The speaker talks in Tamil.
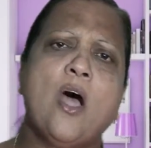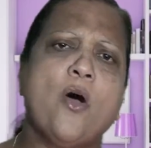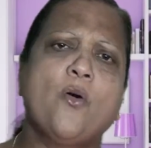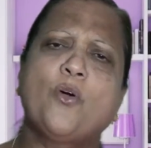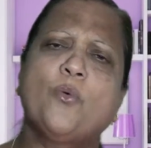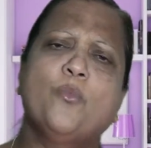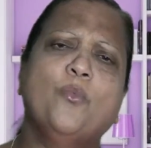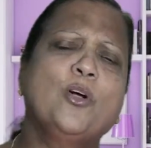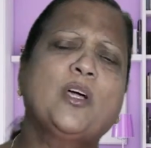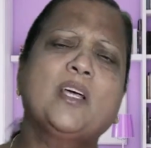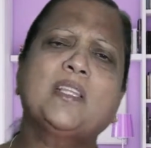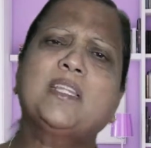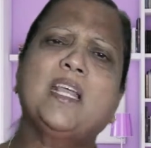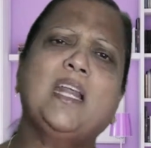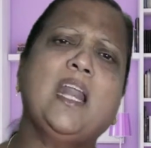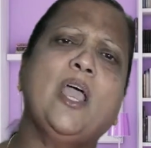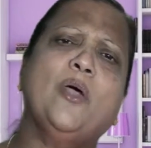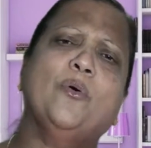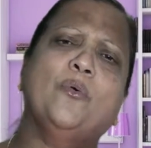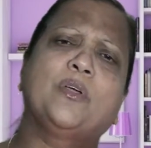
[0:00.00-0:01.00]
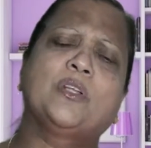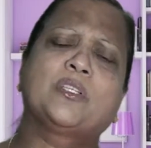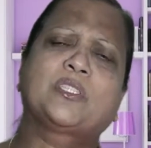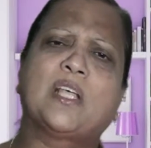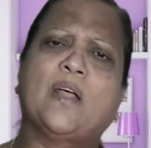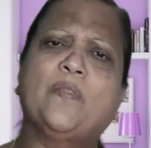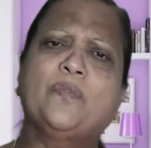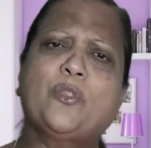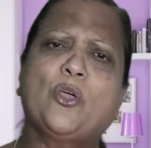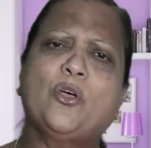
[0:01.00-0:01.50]
அவங்க முகத்திலே ஒரு
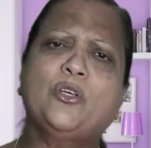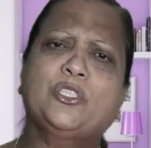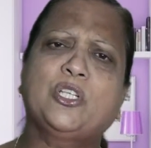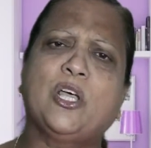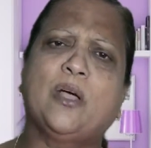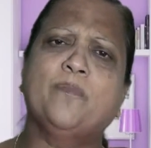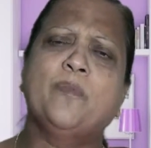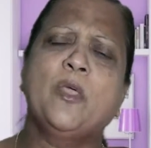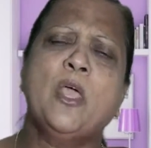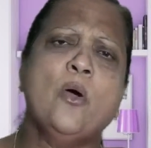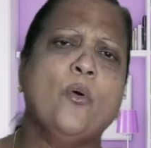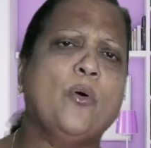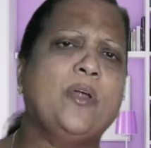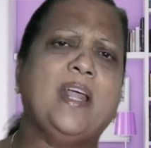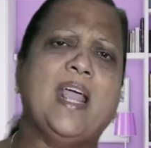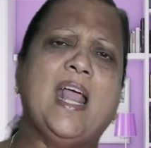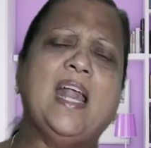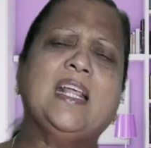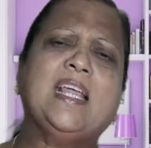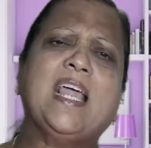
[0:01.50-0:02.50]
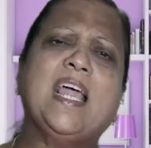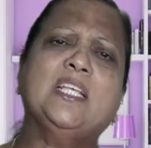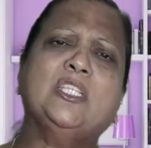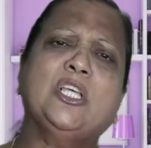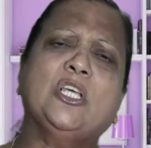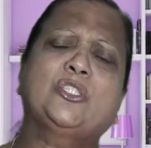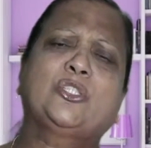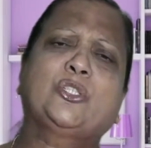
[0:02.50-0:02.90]
சந்தோஷம் ஒரு எல்கேஜி